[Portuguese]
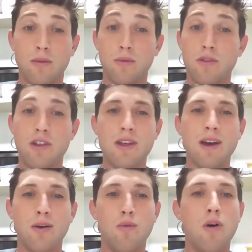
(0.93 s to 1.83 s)
Um
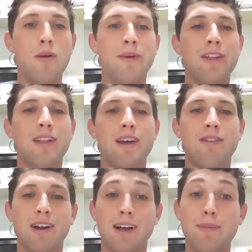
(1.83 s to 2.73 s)
dia, um homem
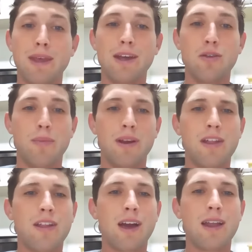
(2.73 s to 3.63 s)
estava caminhando pela
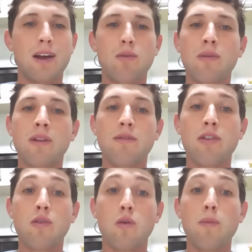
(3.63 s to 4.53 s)
estrada quando
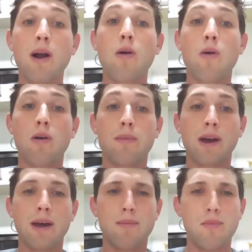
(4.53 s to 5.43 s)
avistou uma
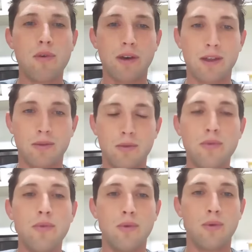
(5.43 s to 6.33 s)
cobra morrendo no
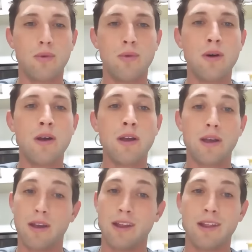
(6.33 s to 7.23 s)
fogo.
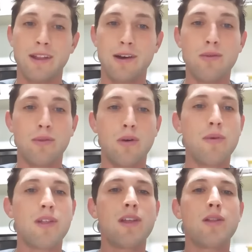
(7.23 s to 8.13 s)
Ele então
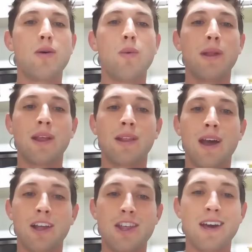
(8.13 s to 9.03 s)
não hesitou em
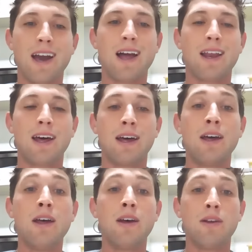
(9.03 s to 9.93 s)
tentar tirá-la
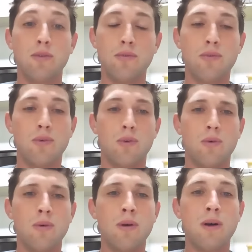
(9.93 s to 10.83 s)
do
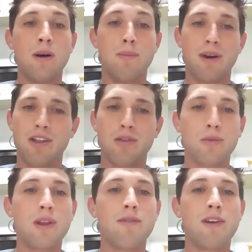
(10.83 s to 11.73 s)
fogo, mas
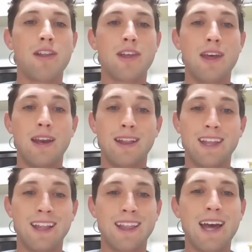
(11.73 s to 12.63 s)
toda vez que ele
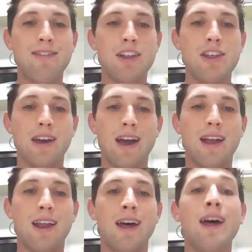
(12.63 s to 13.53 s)
tentava
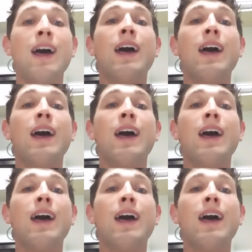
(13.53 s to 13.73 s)
tirá-la,